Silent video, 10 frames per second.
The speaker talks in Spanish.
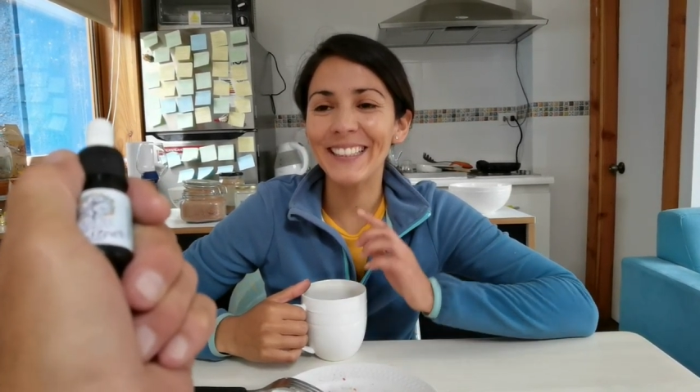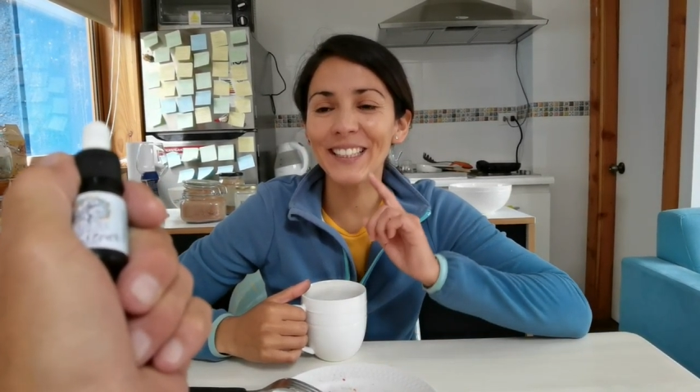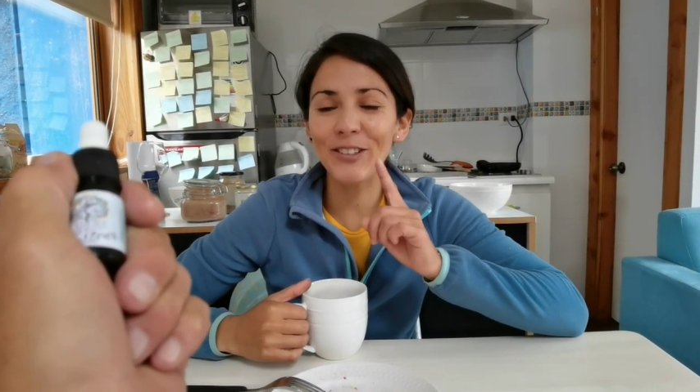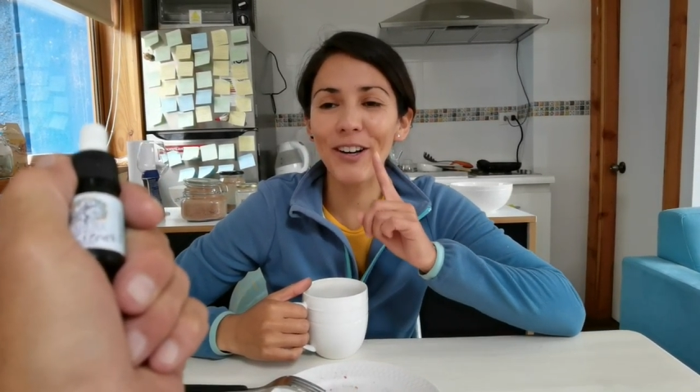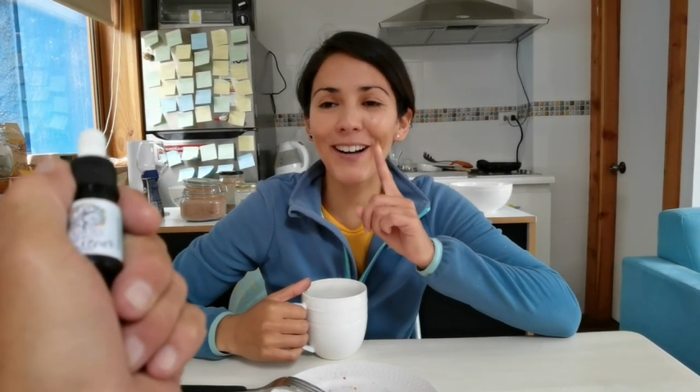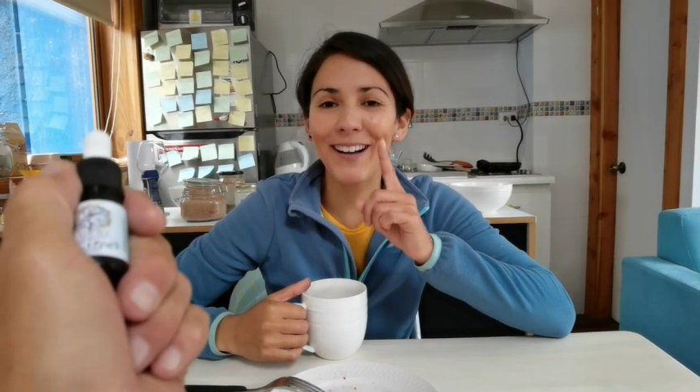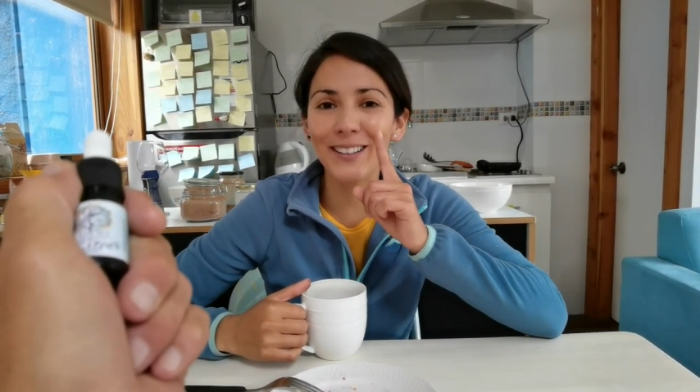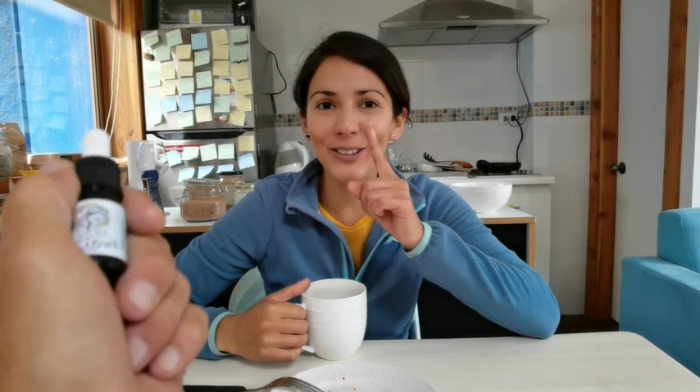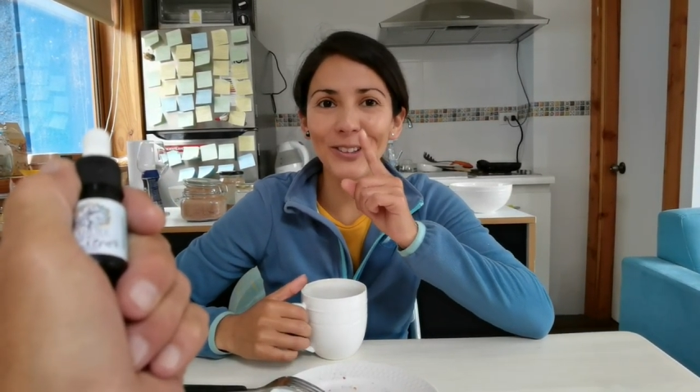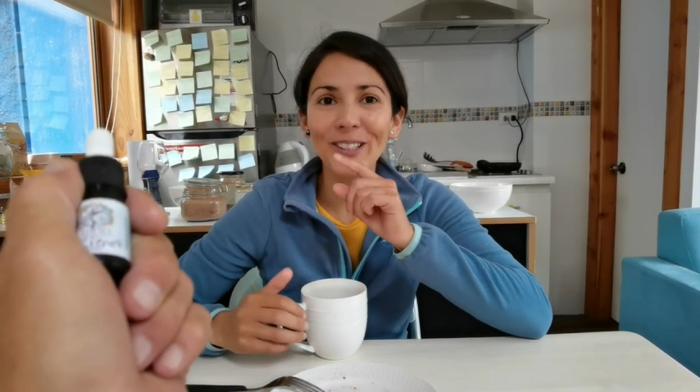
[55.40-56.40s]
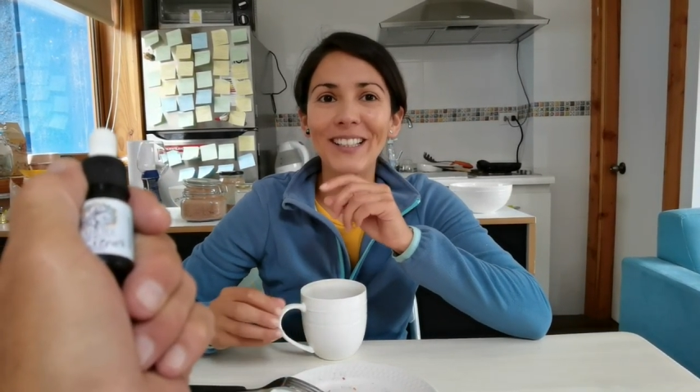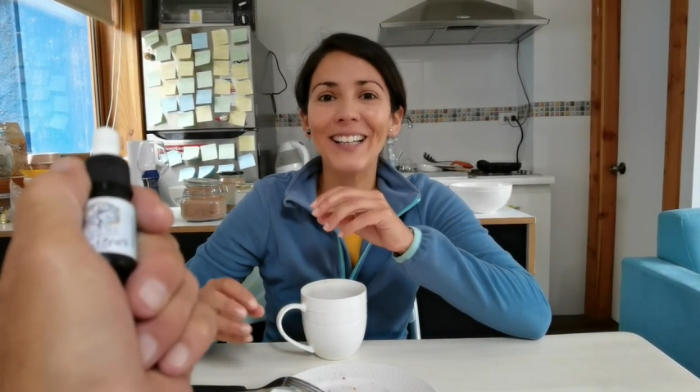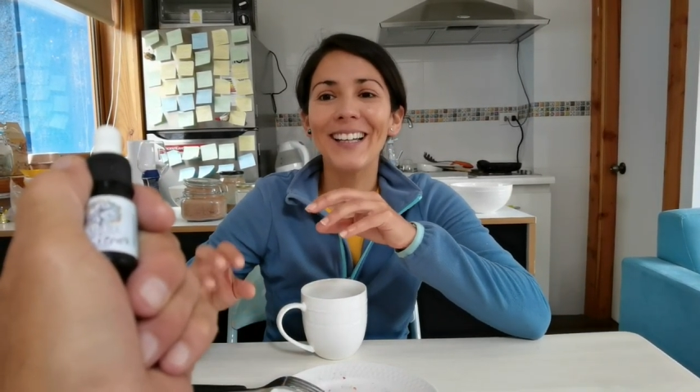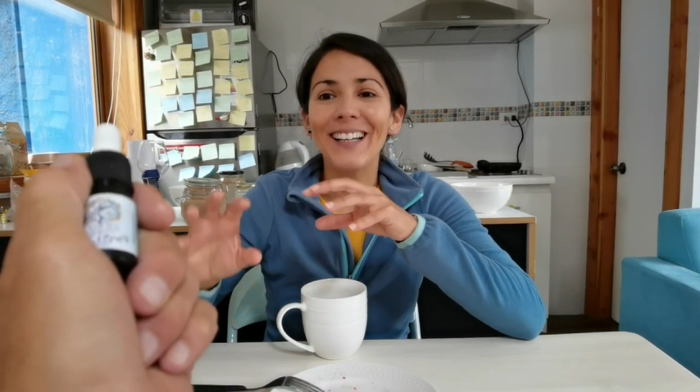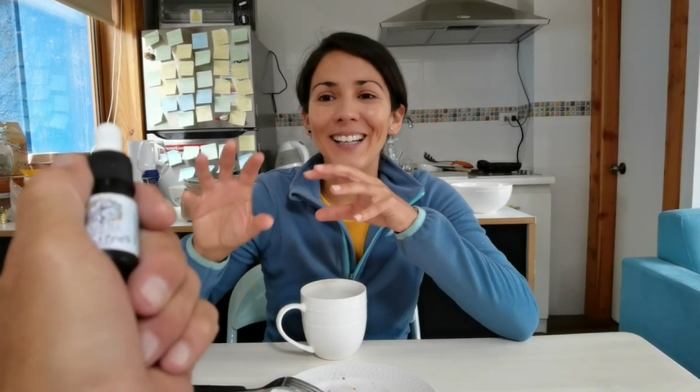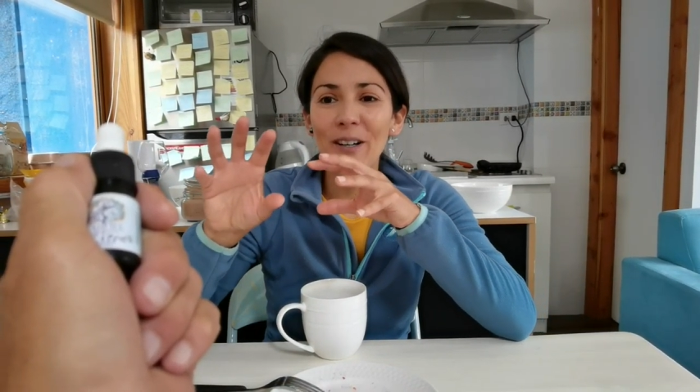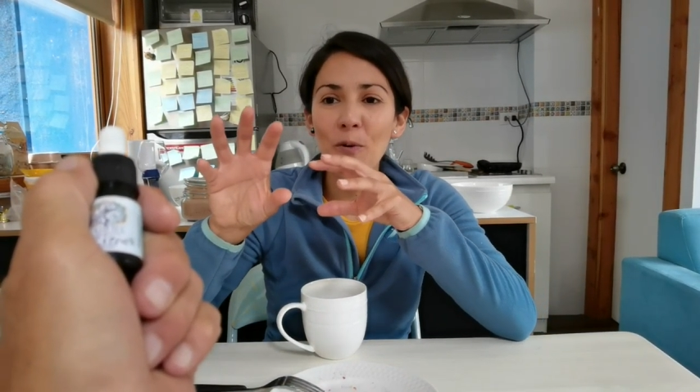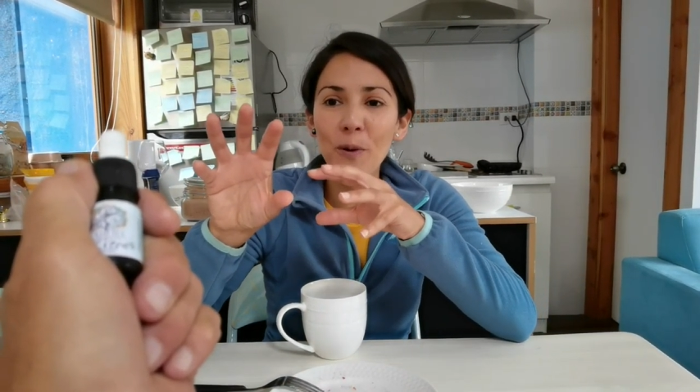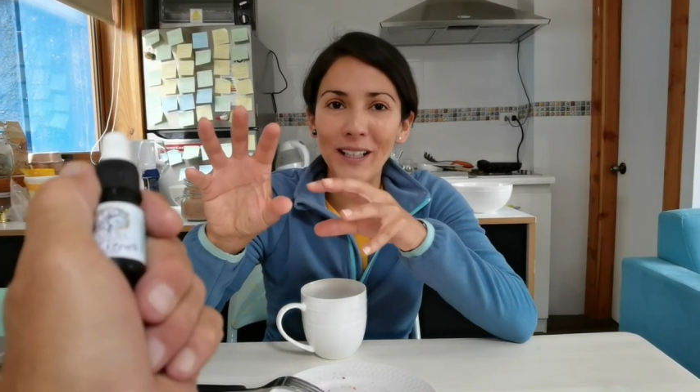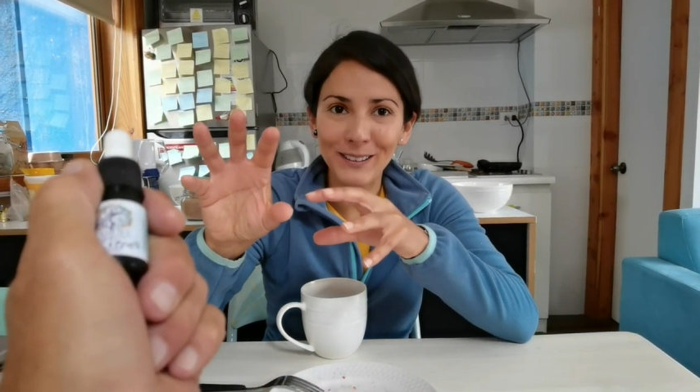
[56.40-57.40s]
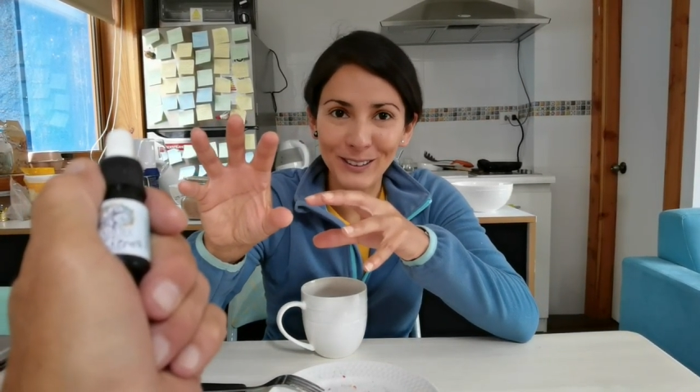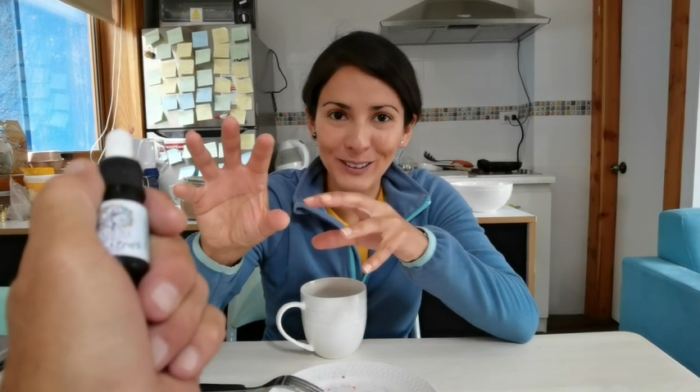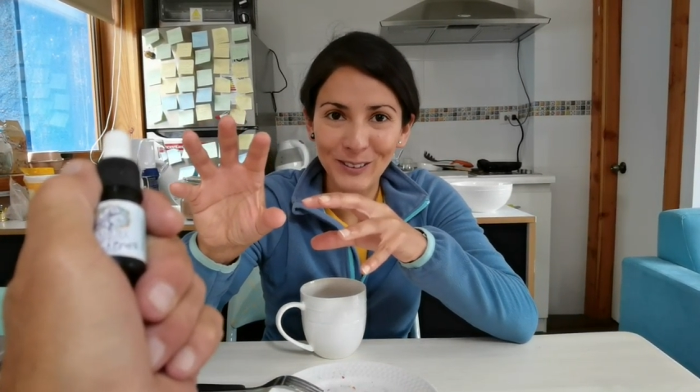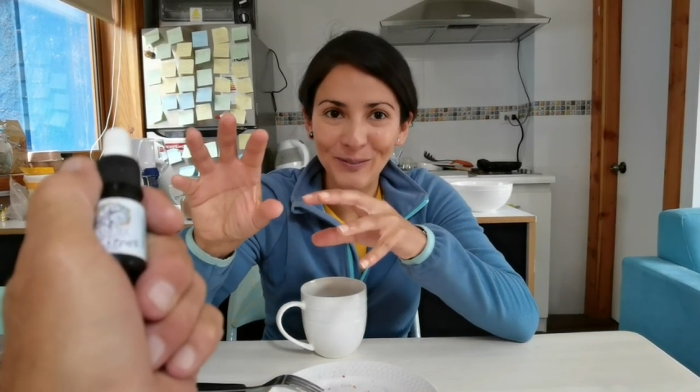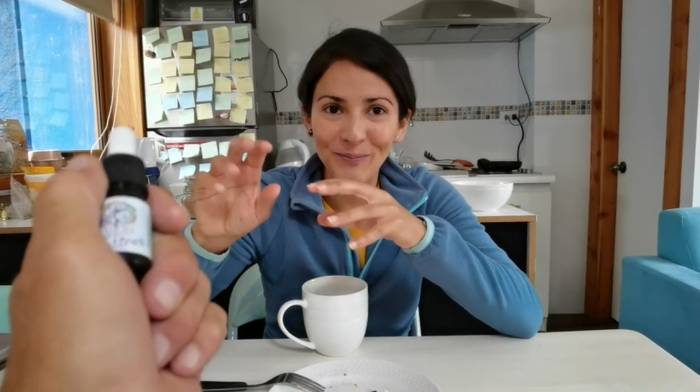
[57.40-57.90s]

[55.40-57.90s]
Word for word: Te estoy regalando curación.